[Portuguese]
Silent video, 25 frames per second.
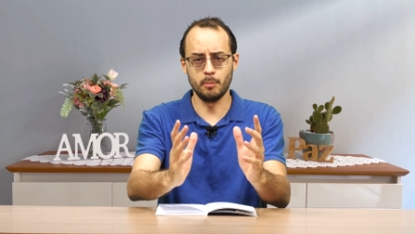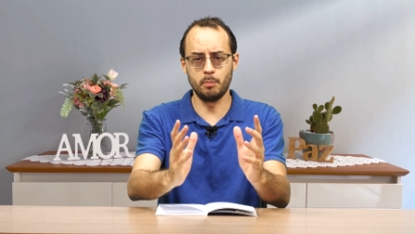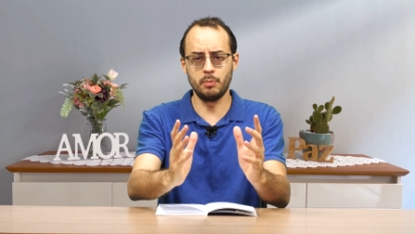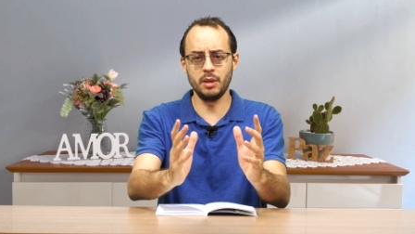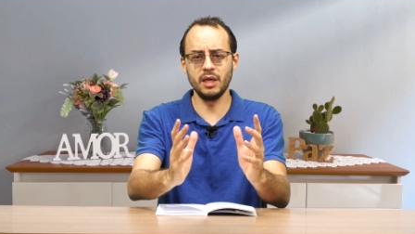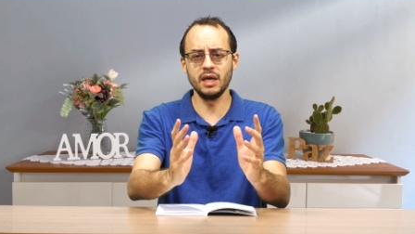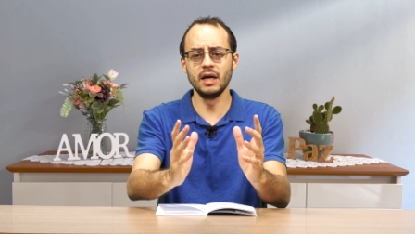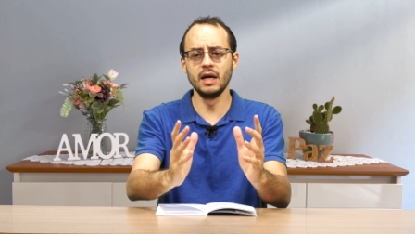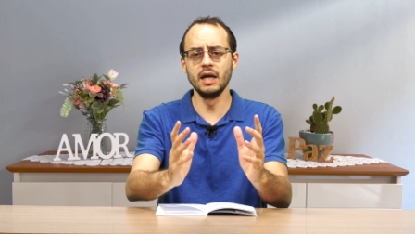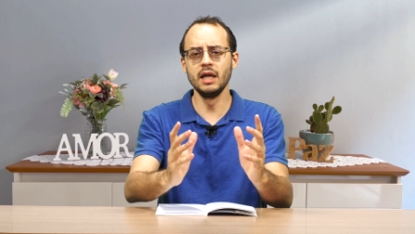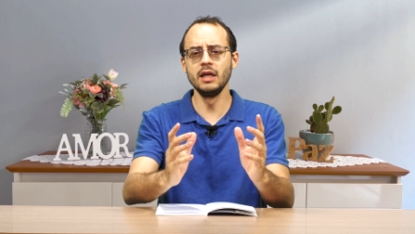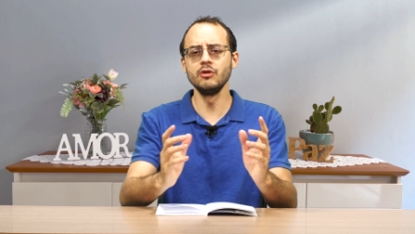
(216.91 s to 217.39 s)

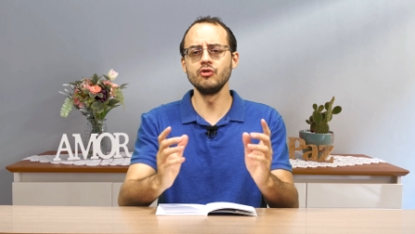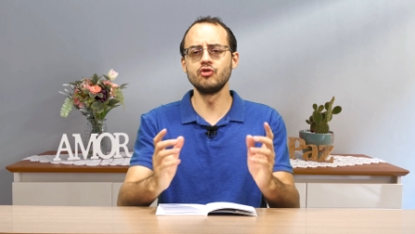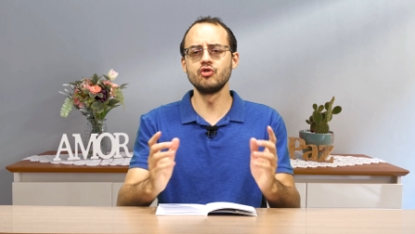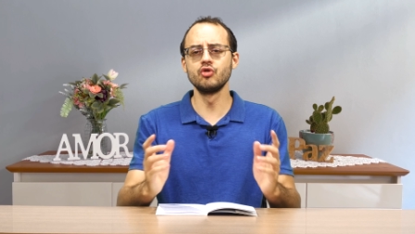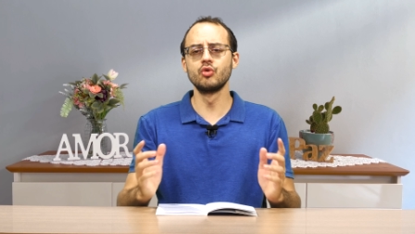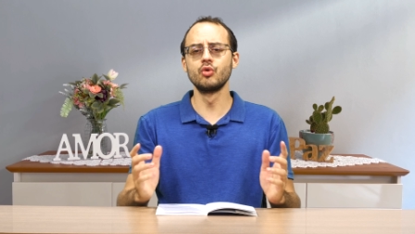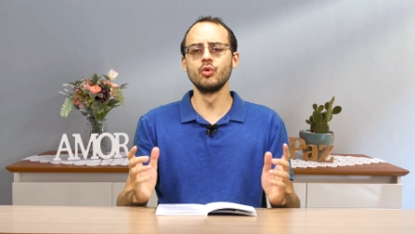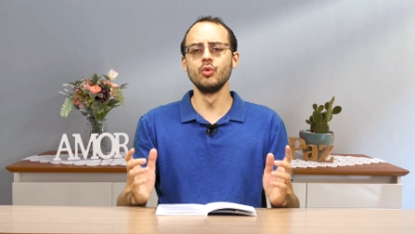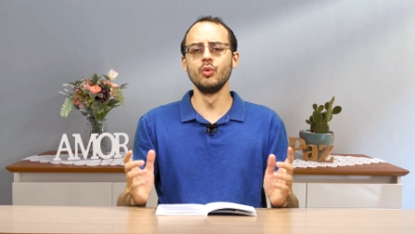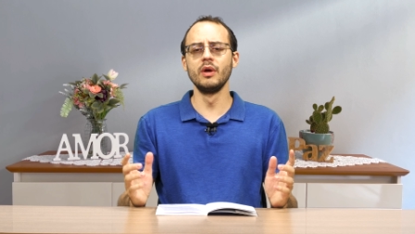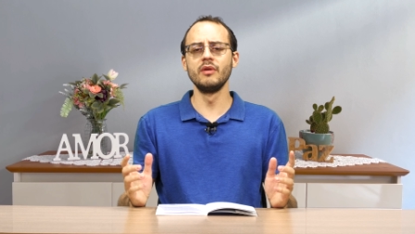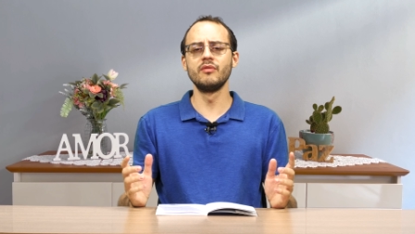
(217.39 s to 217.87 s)
perante
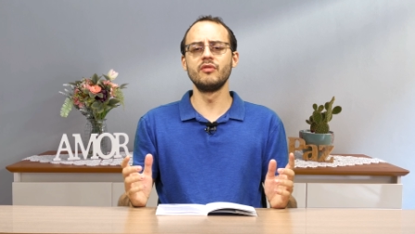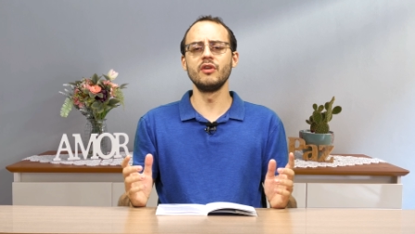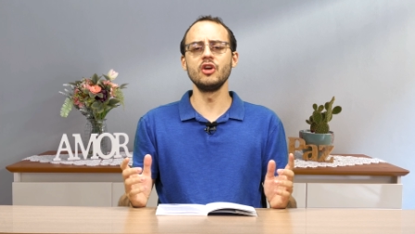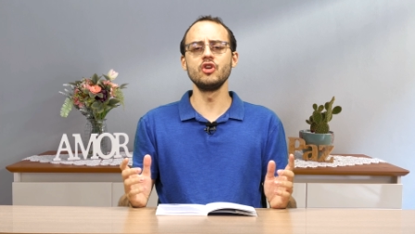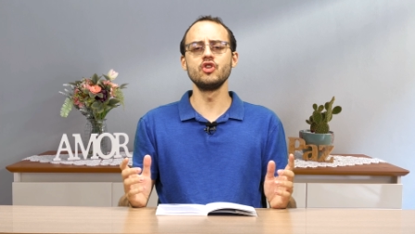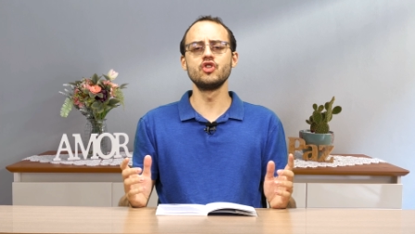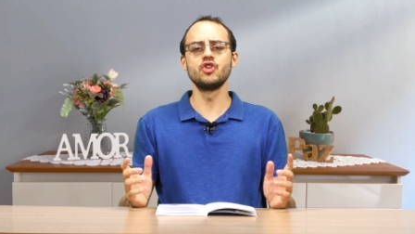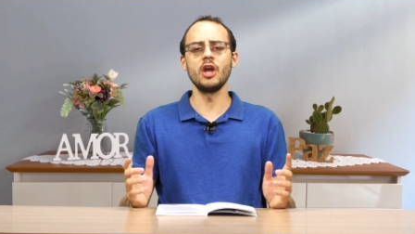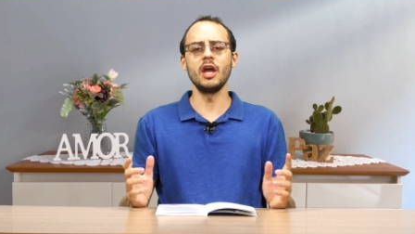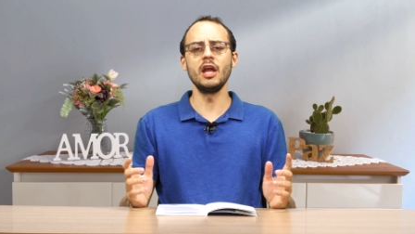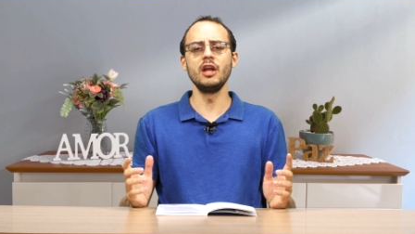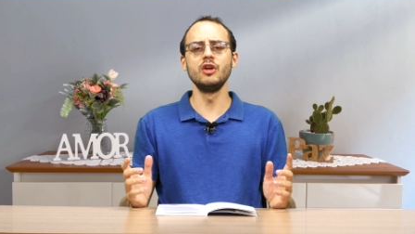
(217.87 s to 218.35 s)
o que o
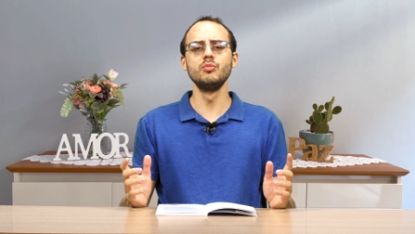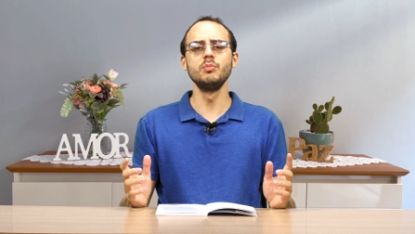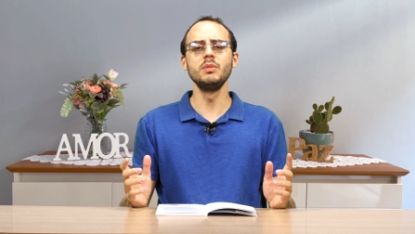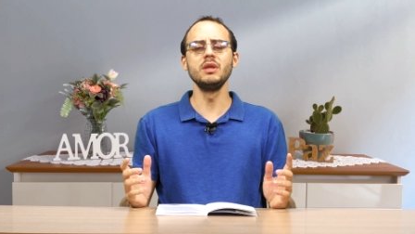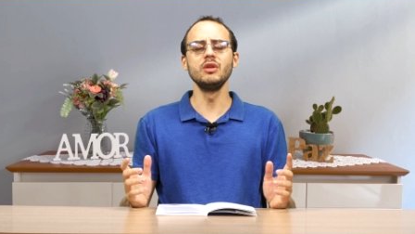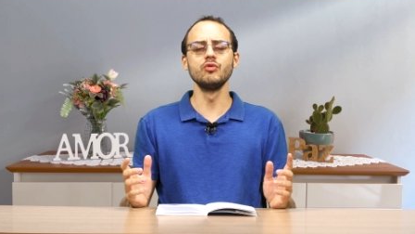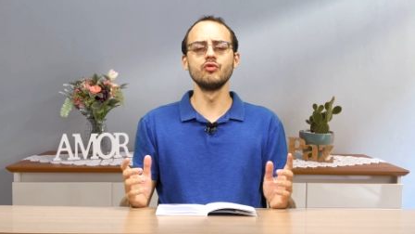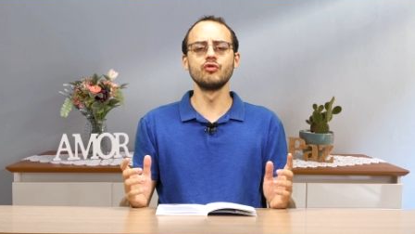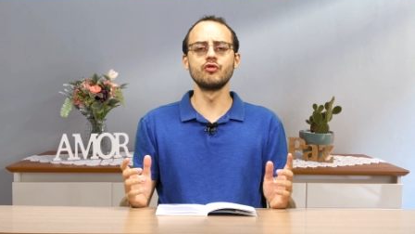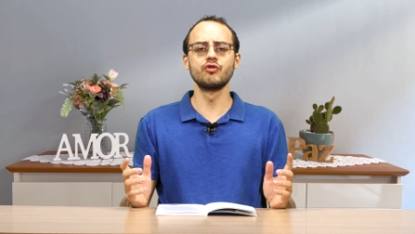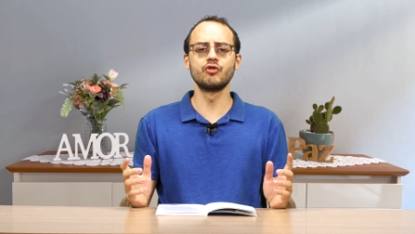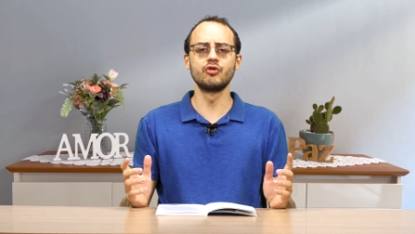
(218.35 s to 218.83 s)
Evangelho me
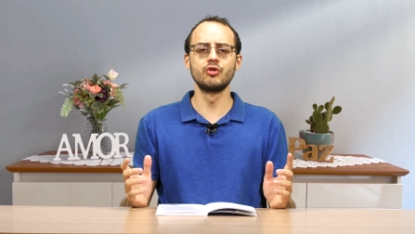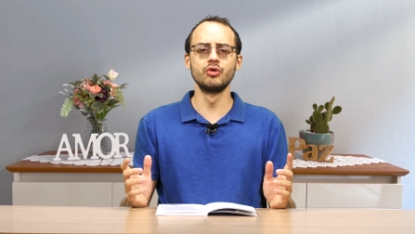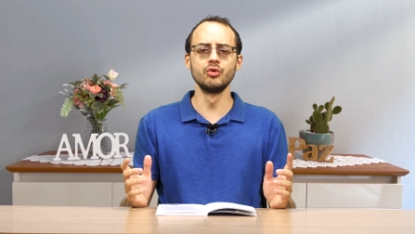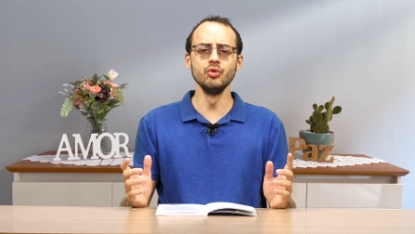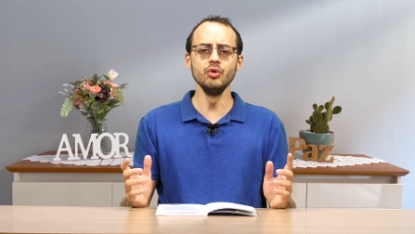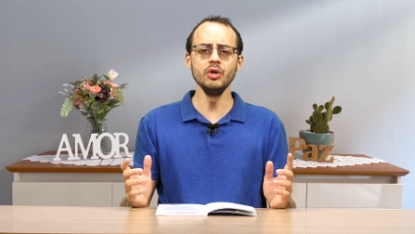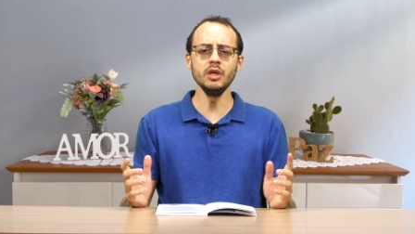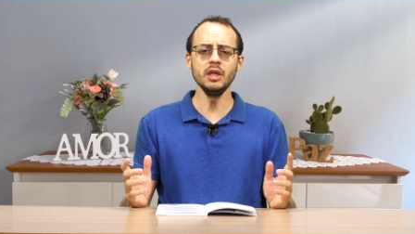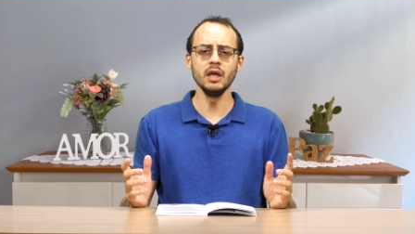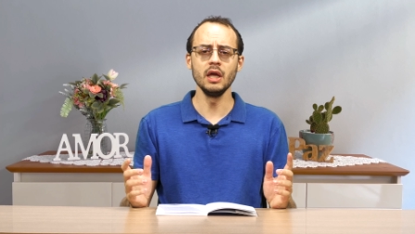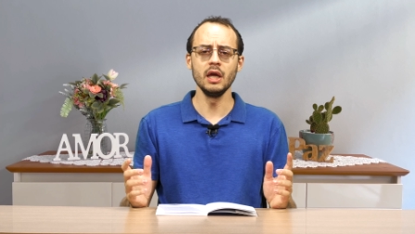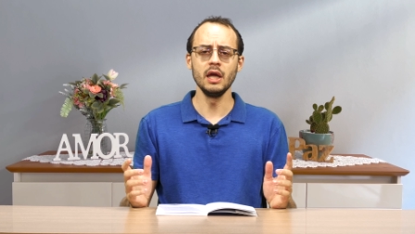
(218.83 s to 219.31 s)

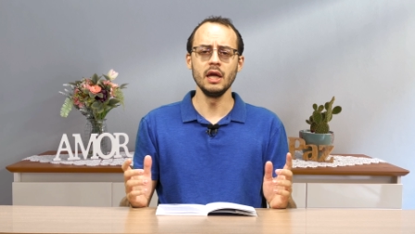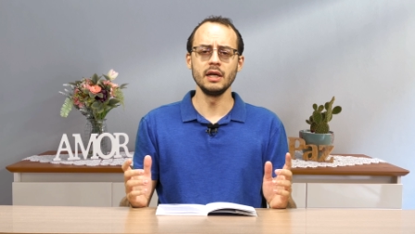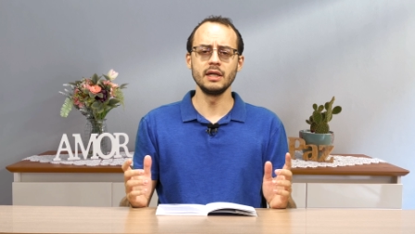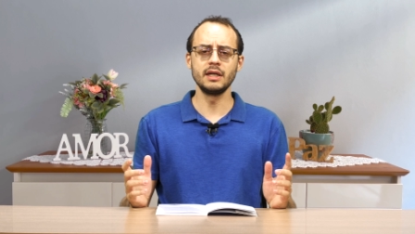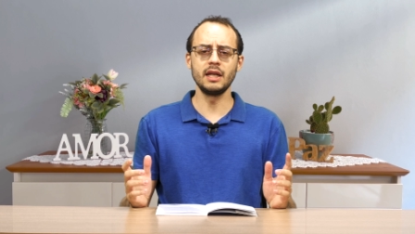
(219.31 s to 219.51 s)
instrui,